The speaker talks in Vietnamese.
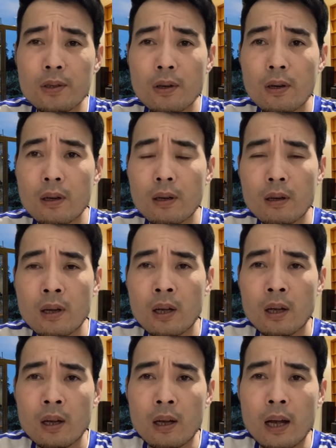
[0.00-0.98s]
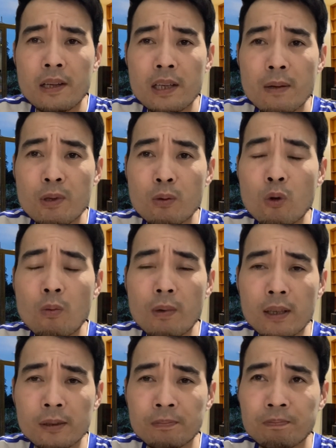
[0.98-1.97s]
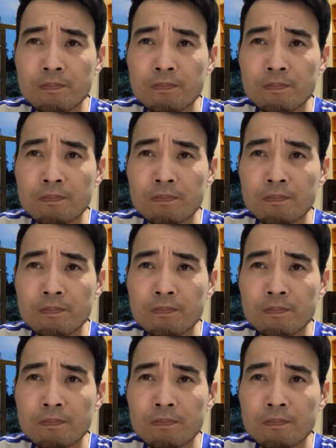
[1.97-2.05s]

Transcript: cho là anh em YouTube được